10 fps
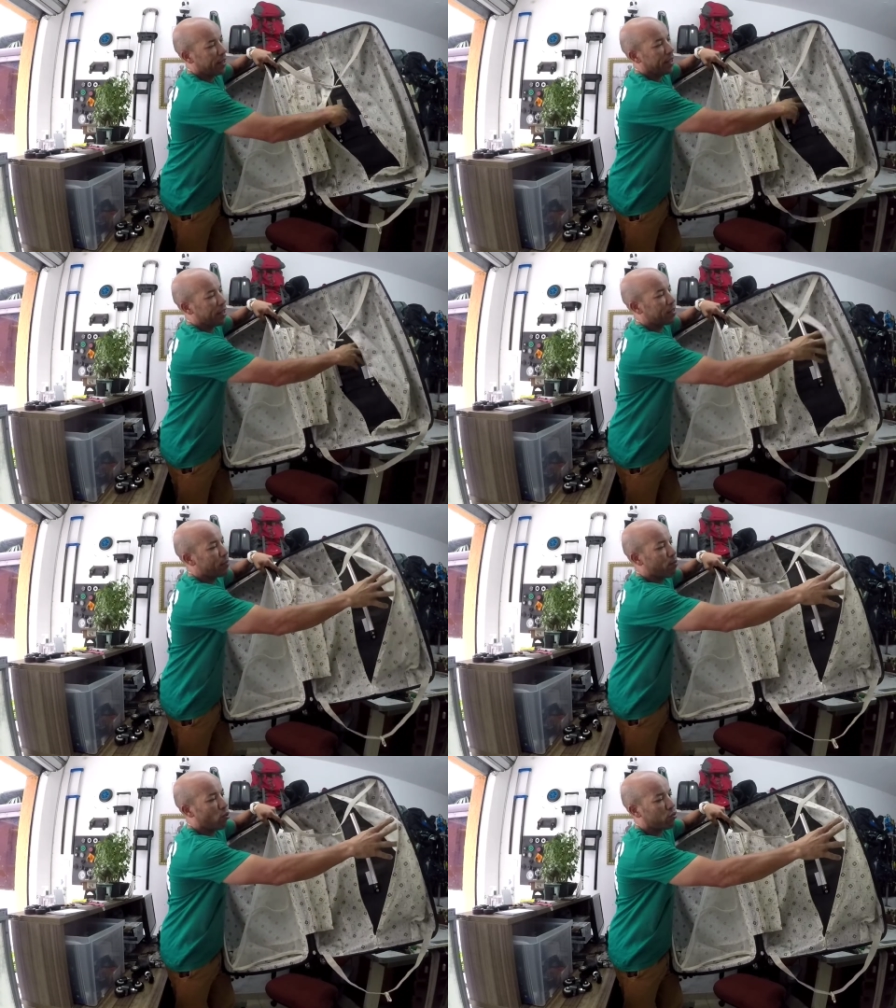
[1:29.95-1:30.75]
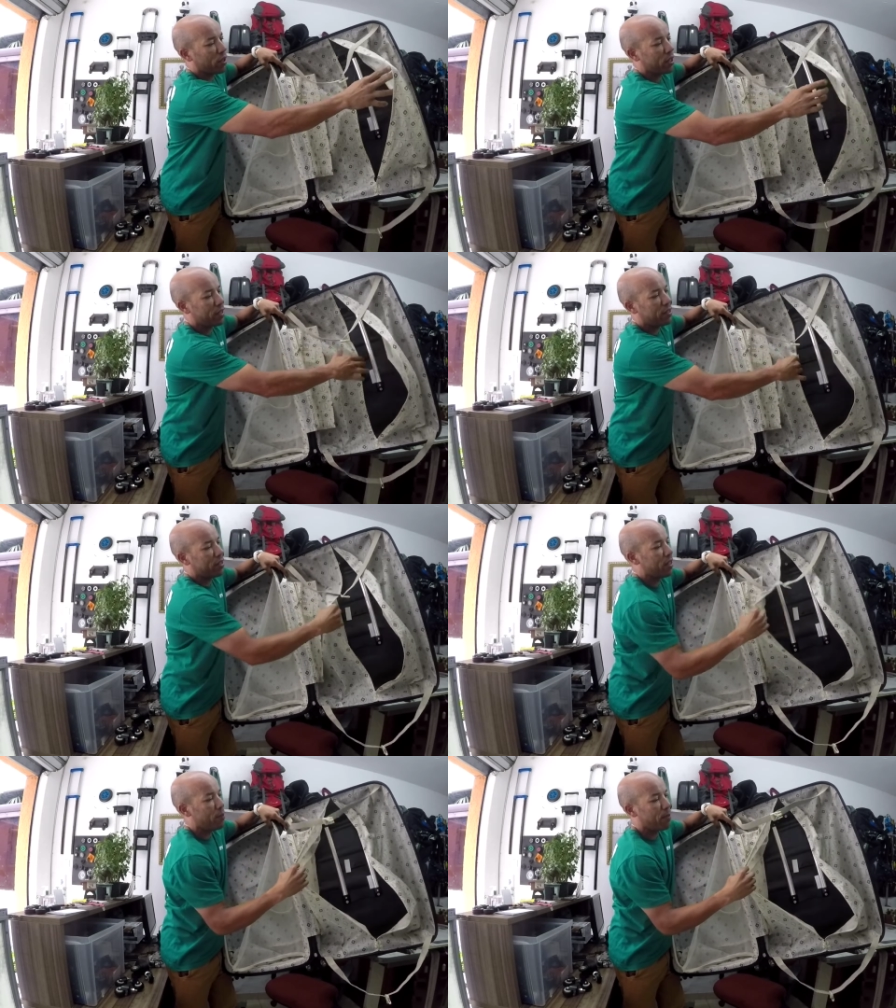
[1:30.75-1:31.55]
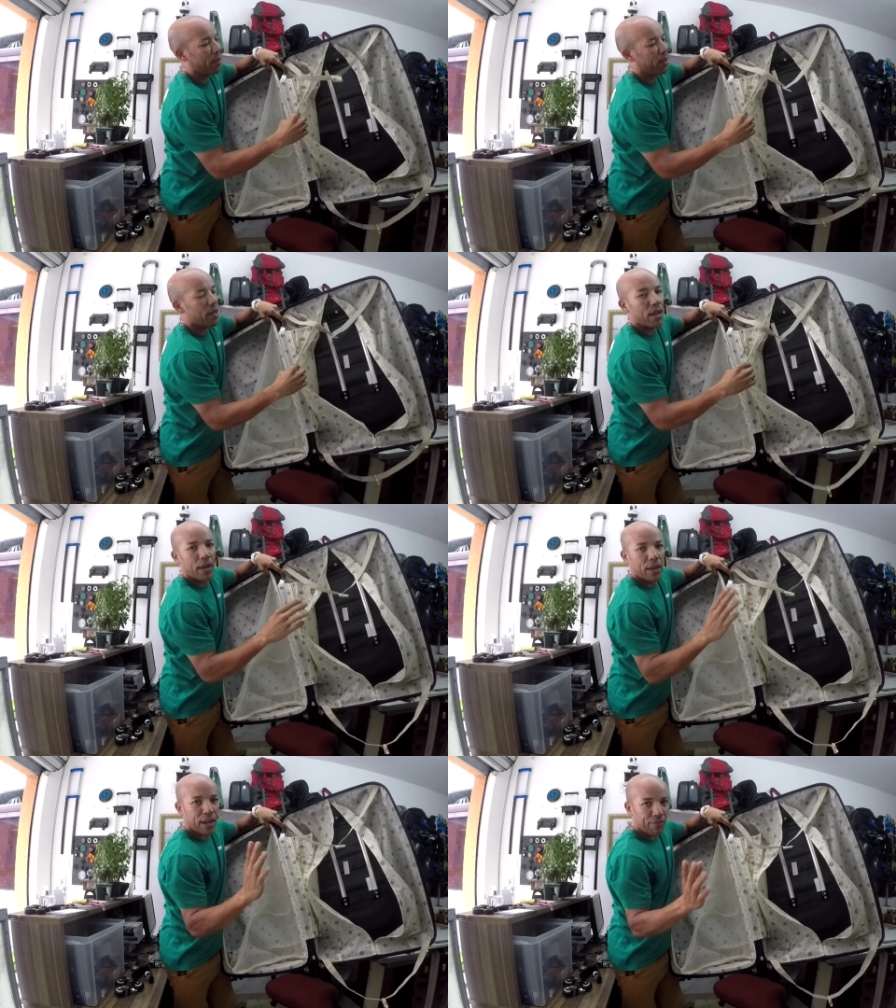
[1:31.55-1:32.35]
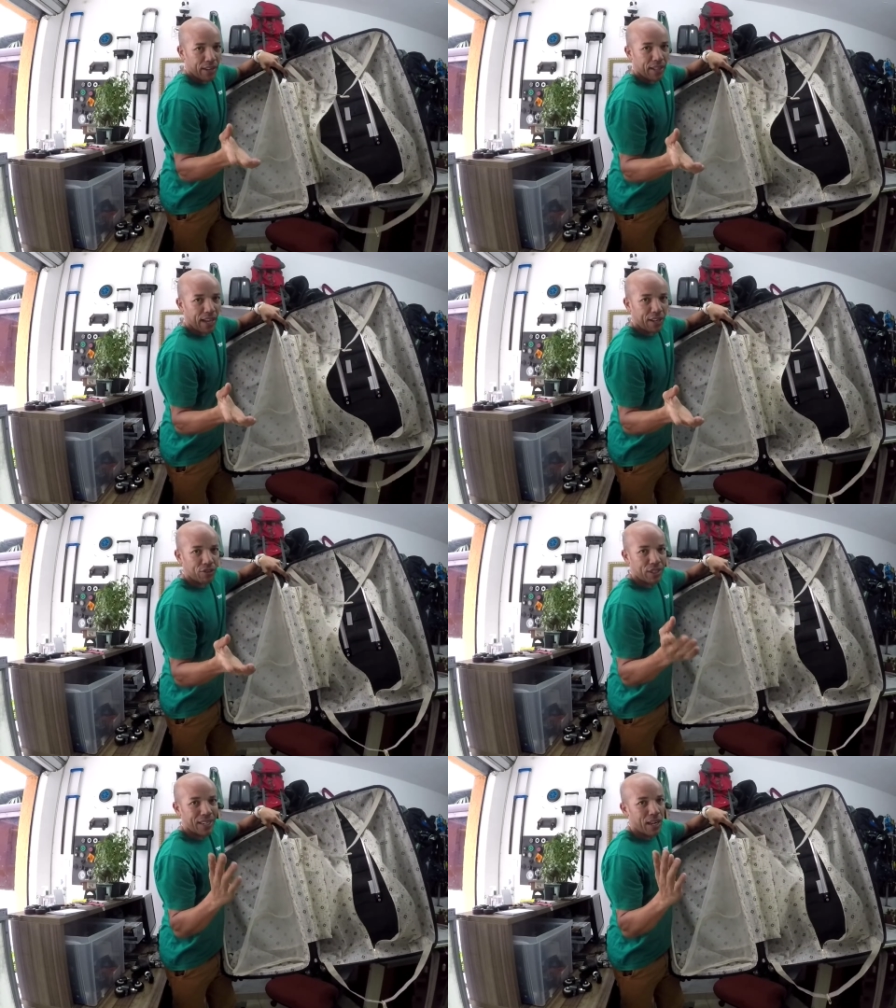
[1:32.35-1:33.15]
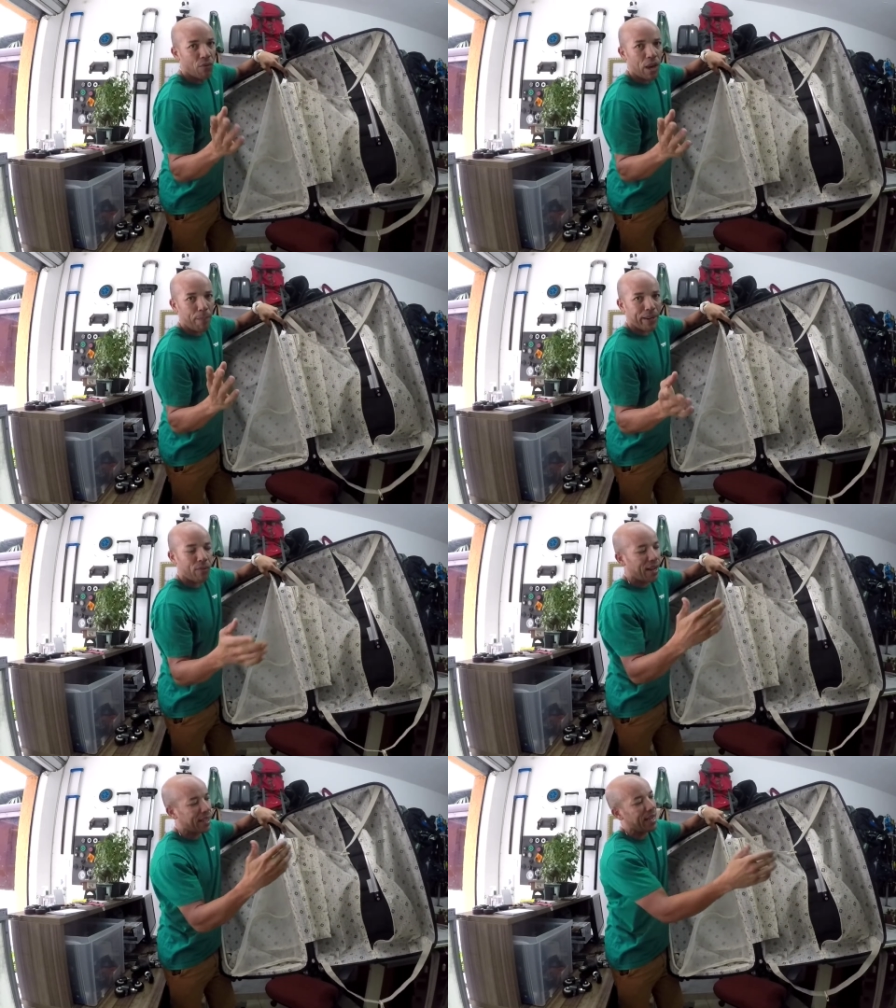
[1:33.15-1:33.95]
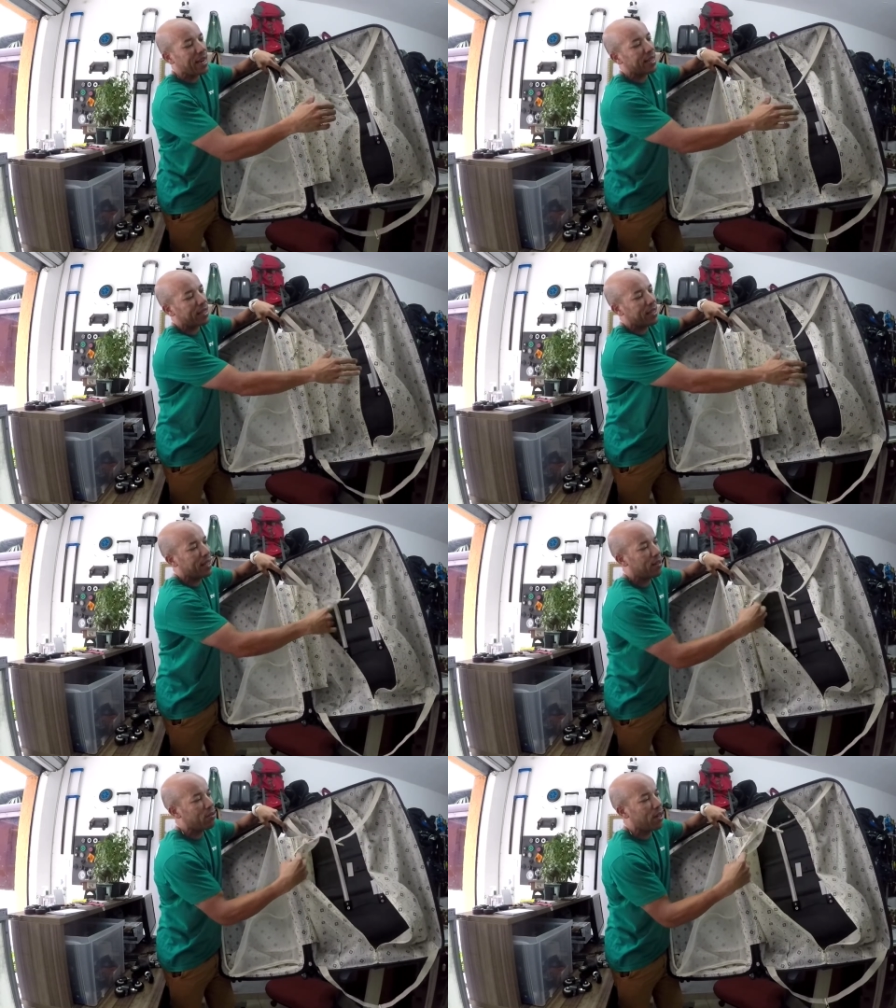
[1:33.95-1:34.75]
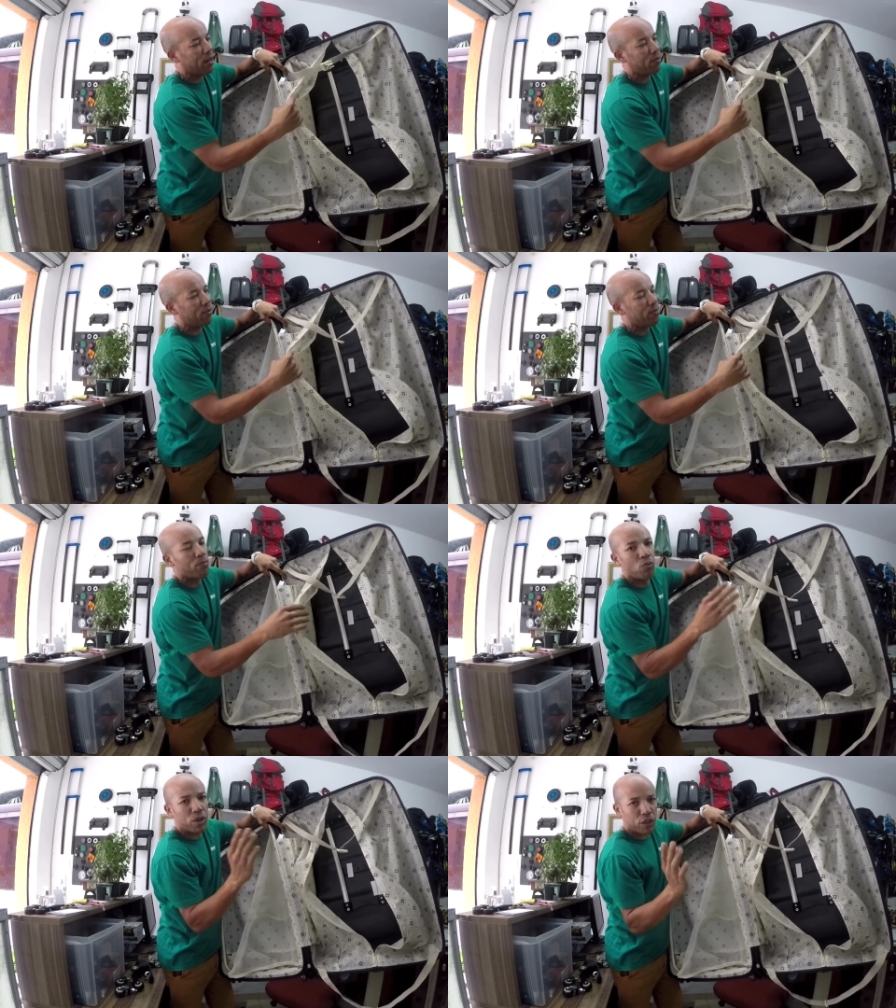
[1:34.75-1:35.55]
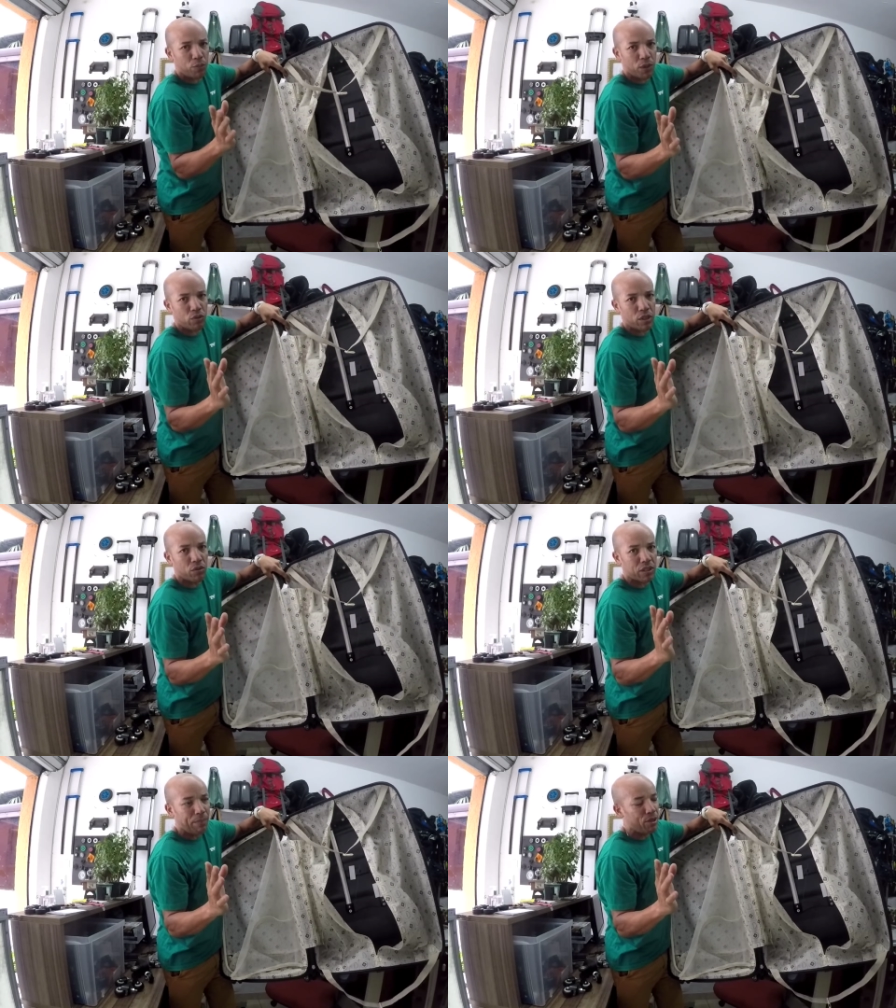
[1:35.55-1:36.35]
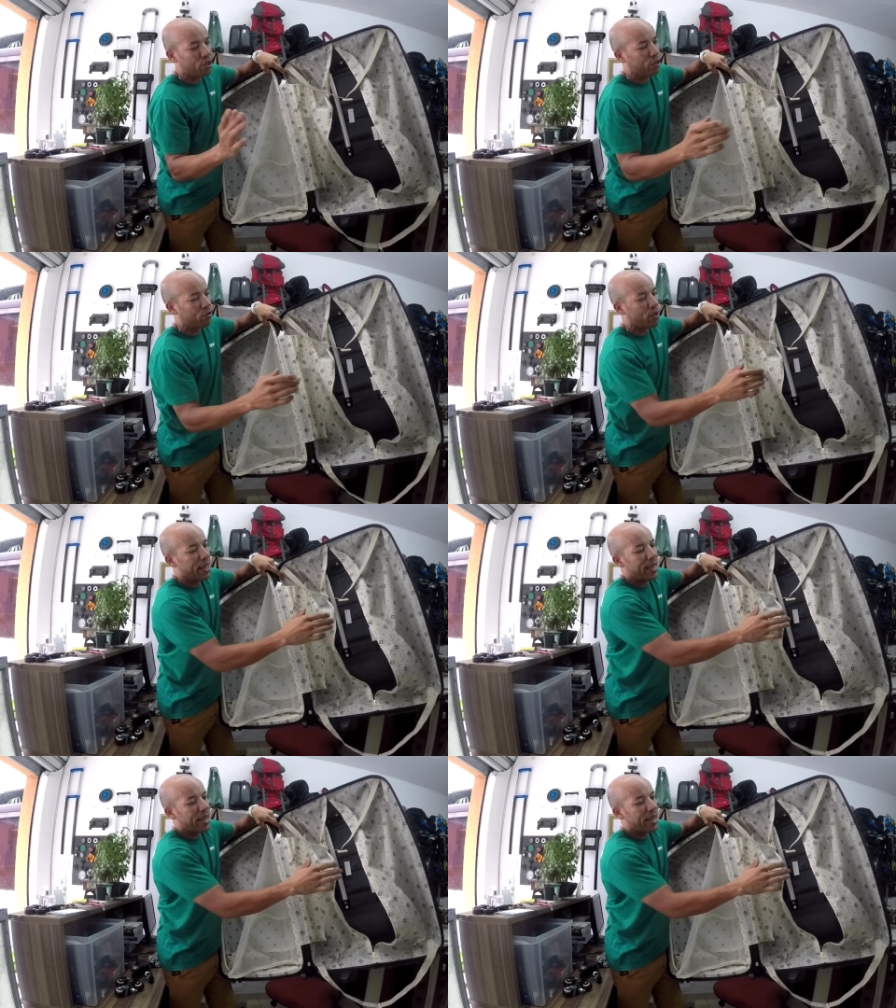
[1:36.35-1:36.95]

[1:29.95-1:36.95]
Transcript: Esse bolso aqui, esse zip, na verdade, não é para guardar nada aqui dentro não. Muitas pessoas não sabem disso.